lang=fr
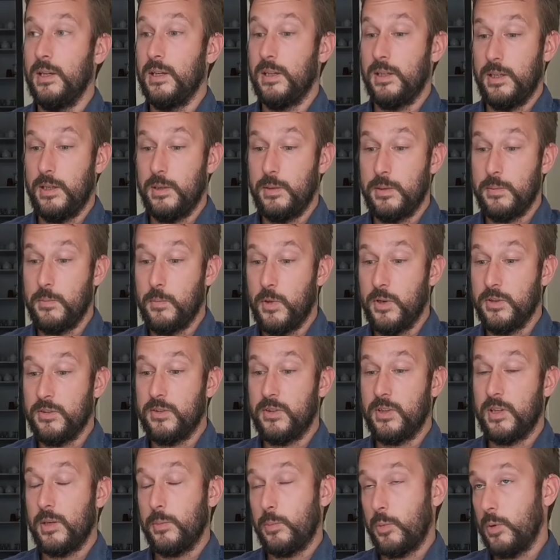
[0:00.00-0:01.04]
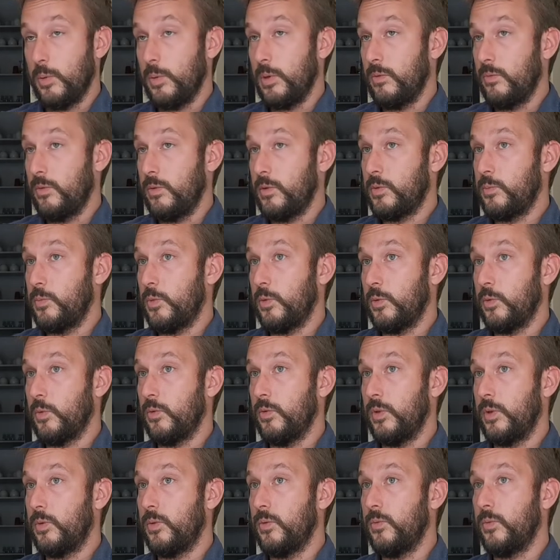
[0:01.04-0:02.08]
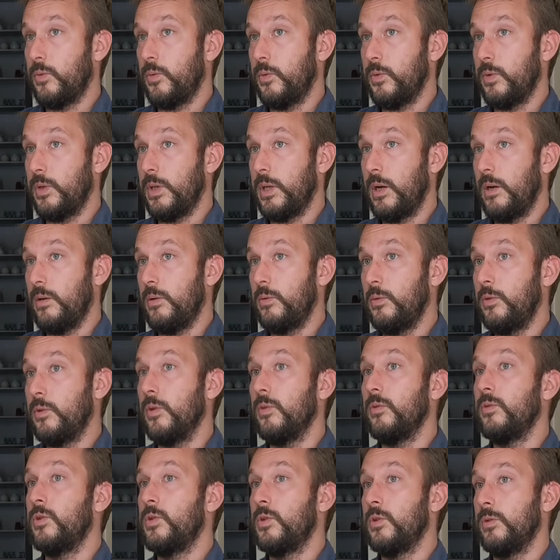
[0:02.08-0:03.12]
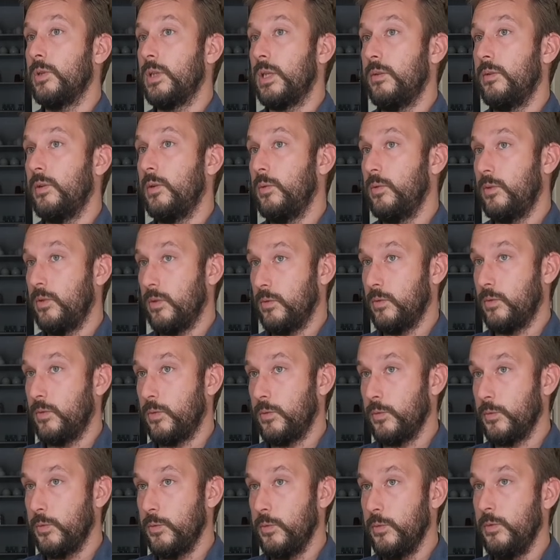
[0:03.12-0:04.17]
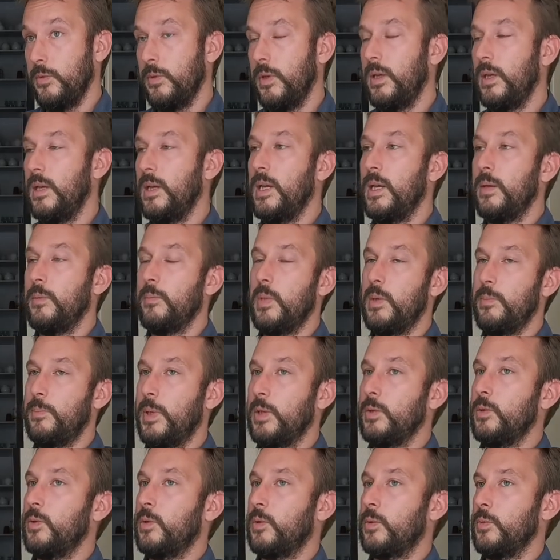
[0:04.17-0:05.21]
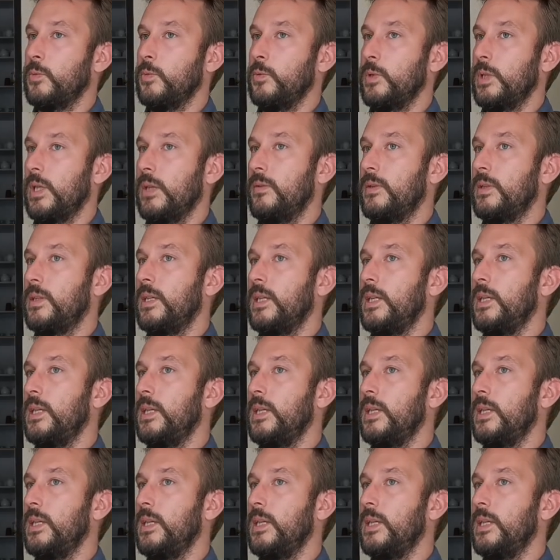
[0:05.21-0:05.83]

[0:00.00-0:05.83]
Et moi, c'était la première fois où je me retrouvais confronté à autant de gens qui avaient autant de contenu mais pas du contenu qui avait été